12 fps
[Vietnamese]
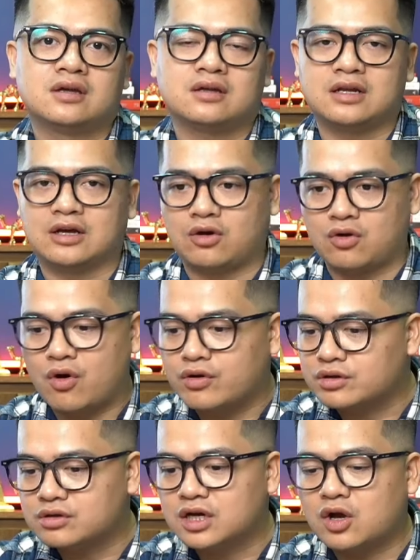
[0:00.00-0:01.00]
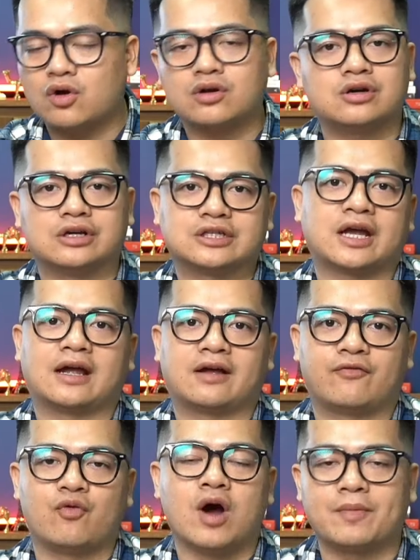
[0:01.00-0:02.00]
để có được những cái con người trẻ
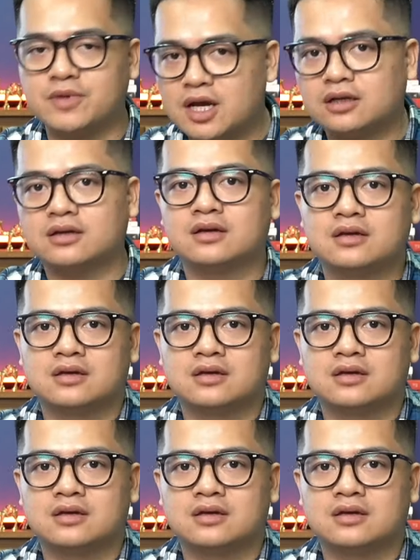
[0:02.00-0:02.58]
phù hợp nhất.